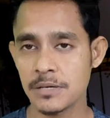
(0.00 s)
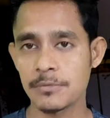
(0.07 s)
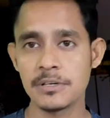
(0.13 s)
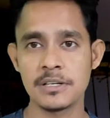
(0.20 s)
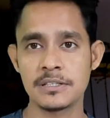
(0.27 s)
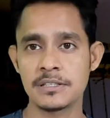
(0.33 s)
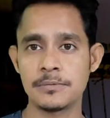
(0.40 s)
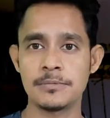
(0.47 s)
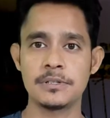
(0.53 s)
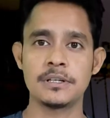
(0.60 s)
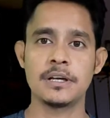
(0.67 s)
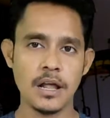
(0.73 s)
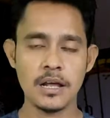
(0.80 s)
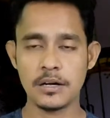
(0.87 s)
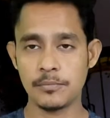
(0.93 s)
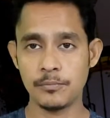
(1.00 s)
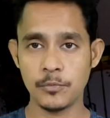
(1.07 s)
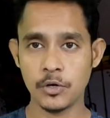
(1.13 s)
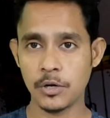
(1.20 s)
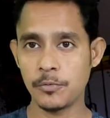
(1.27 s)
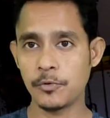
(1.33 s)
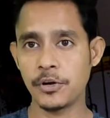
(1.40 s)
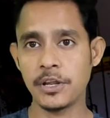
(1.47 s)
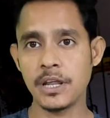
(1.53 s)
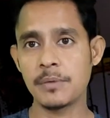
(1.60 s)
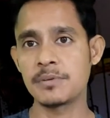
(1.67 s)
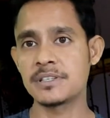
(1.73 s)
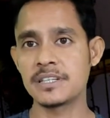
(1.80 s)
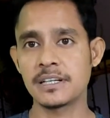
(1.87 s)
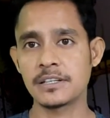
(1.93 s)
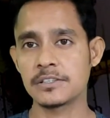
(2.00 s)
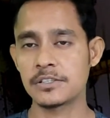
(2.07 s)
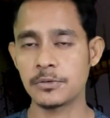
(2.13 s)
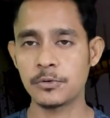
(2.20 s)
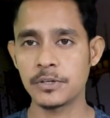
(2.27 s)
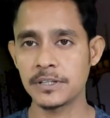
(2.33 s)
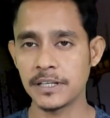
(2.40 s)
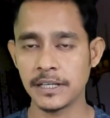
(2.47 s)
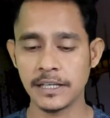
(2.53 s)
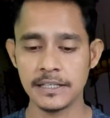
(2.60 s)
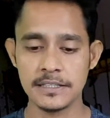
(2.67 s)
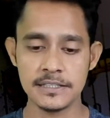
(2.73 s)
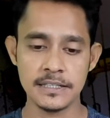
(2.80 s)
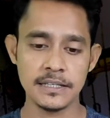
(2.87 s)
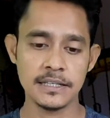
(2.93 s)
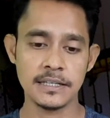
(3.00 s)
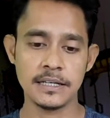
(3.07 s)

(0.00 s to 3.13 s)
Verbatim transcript: যাবে না যাবে আর বরাবরই আমি যে কাজটা করে থাকি যে